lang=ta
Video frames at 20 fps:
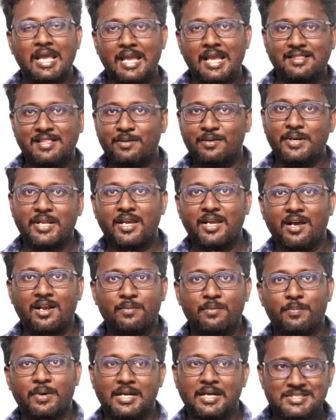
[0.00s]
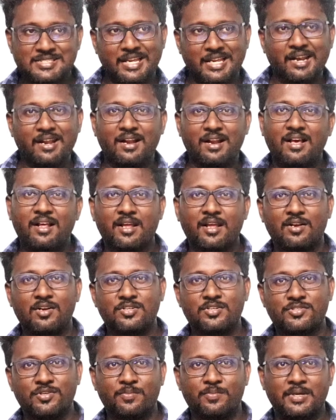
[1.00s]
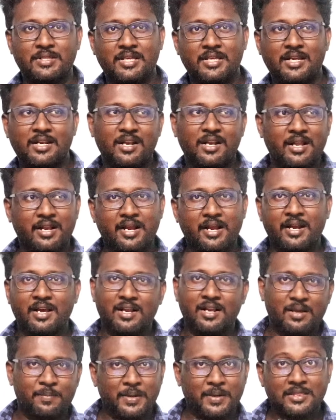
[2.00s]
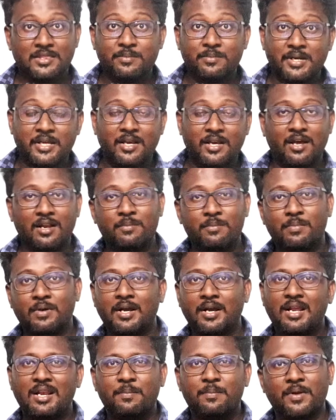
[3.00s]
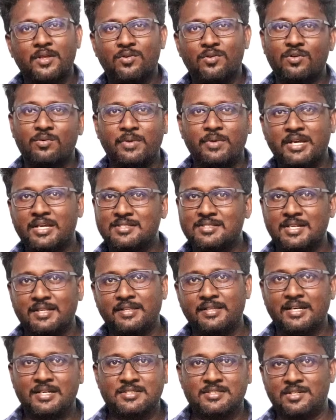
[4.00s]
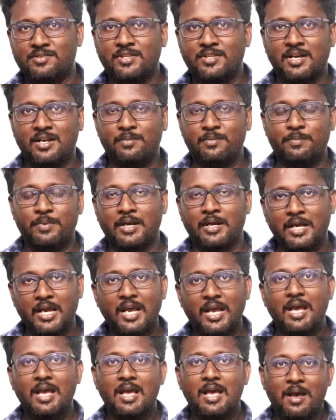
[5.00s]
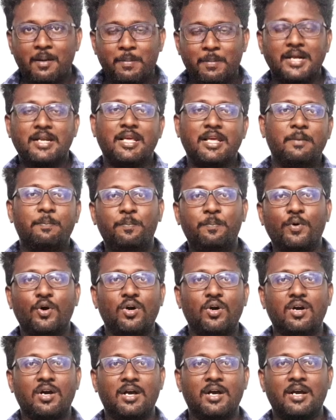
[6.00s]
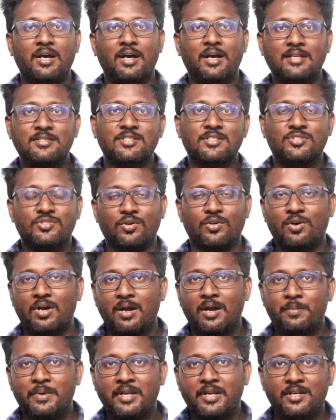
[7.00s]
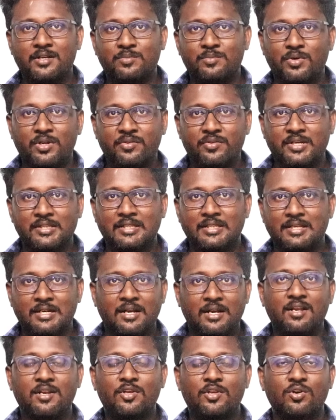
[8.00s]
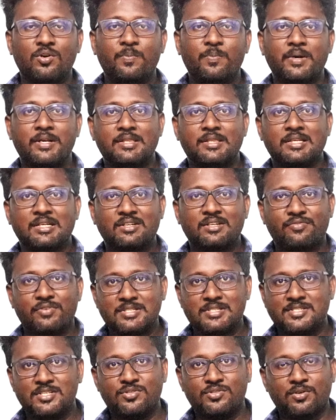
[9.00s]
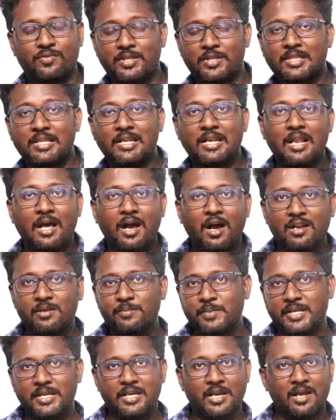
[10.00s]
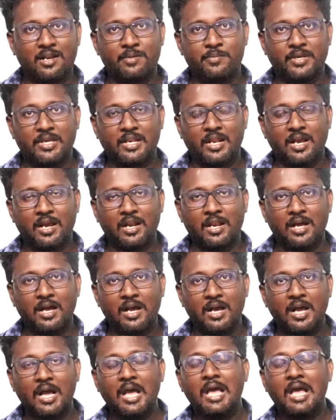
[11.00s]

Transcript: எத்தனை மணிக்கு ஆரம்பிப்பாங்க ஜென்ரலாக ரெகுலர் ஷோ பார்த்தீங்கன்னா நிறைய இடங்களில் பத்து மணிக்கு ஆரம்பிப்பாங்க இல்லை பதினோரு மணிக்கு சில தேட்டர்ஸில் வந்து ஆரம்பிப்பாங்க பட் இப்போது அஞ்சு ஷோ அப்படின்ட்டு முடிவெடுத்ததுனால லியோ படத்துக்கு ஃபஸ்ட்டு ஷோ வந்து நாலு மணிக்கு ஆரம்பிக்கிறாங்களா